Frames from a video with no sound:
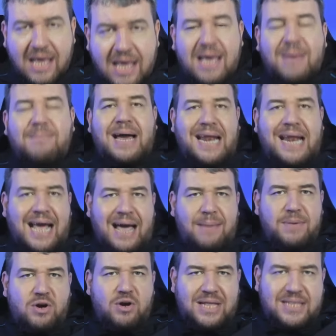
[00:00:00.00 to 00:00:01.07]
Ma raga,
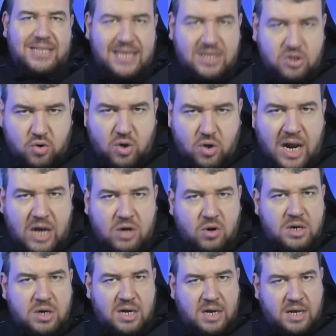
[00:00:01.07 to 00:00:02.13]
però attenzione a
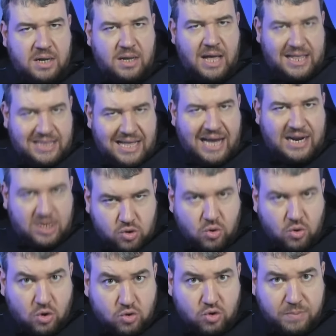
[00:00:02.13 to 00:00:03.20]
non andare
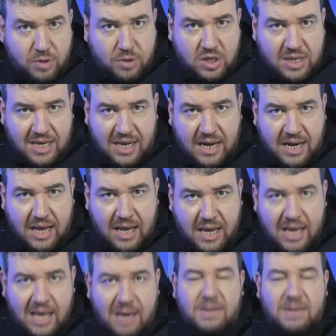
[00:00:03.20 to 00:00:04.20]
solo sul portiere